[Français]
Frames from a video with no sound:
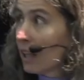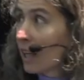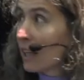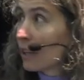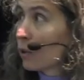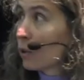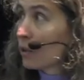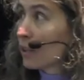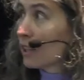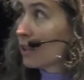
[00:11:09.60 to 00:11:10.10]

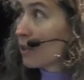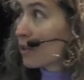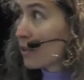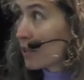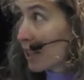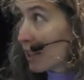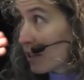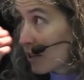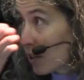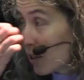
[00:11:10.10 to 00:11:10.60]
À côté de
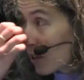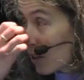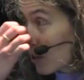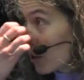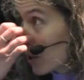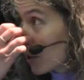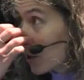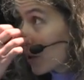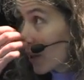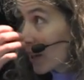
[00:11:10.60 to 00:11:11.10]

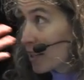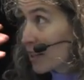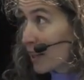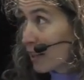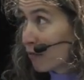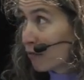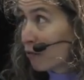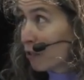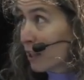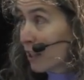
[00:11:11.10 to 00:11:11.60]
ce
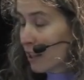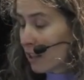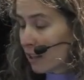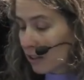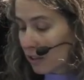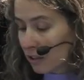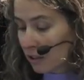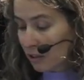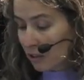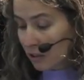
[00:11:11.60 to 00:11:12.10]

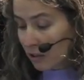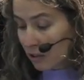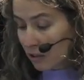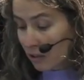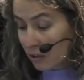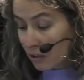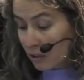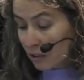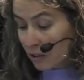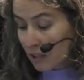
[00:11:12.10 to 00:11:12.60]
réservoir
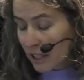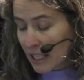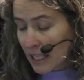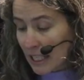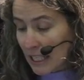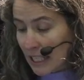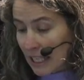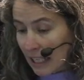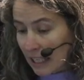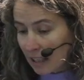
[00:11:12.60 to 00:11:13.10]

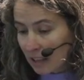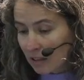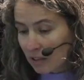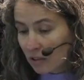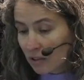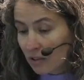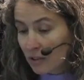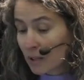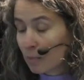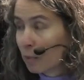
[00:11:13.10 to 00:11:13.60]
d'idées,
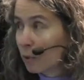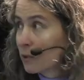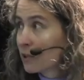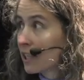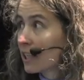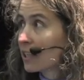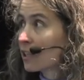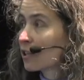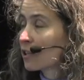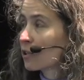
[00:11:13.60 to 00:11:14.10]

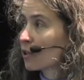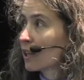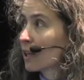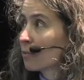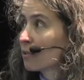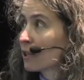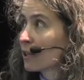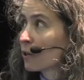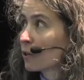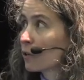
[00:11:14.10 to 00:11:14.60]
d'hypothèses sur la
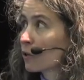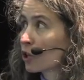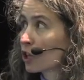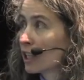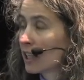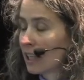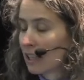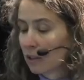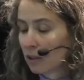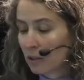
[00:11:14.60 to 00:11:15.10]

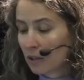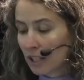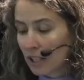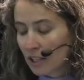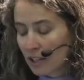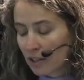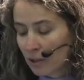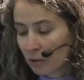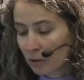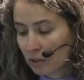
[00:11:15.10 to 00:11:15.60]
psychologie et la
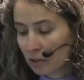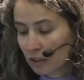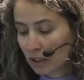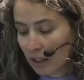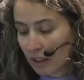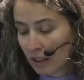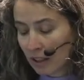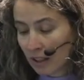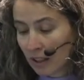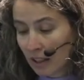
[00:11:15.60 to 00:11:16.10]
cognition,
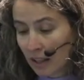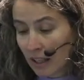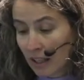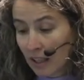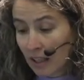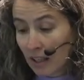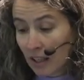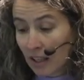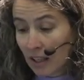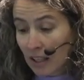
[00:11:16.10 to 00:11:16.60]

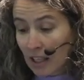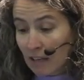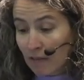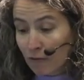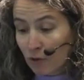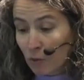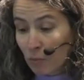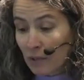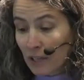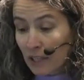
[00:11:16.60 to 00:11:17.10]
il
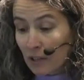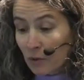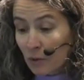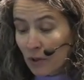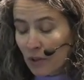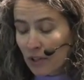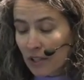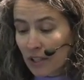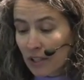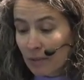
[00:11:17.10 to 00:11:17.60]
faut bien,
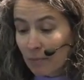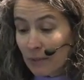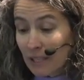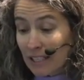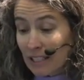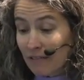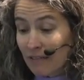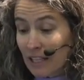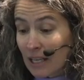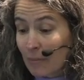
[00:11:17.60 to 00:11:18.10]

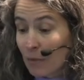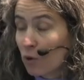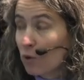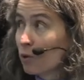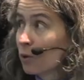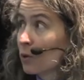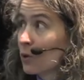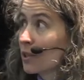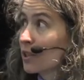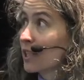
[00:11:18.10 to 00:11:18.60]
évidemment
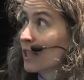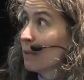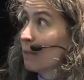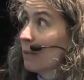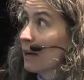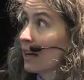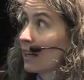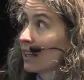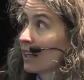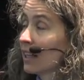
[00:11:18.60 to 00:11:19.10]
aussi
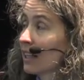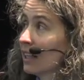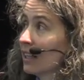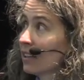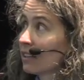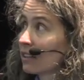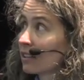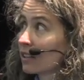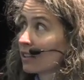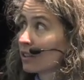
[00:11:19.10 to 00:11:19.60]

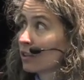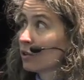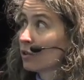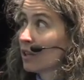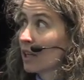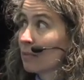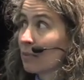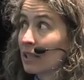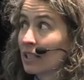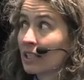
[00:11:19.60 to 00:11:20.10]
parler euh, de
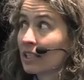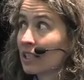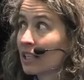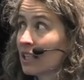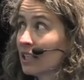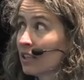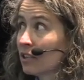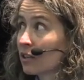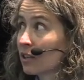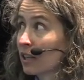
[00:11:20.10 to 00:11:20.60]
la
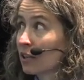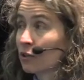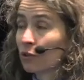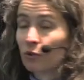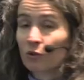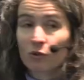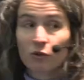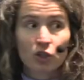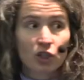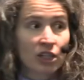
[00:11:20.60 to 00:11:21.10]
médecine, de la
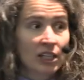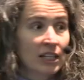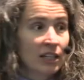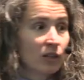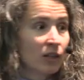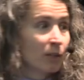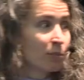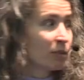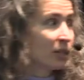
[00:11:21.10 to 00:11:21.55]
neurologie, de la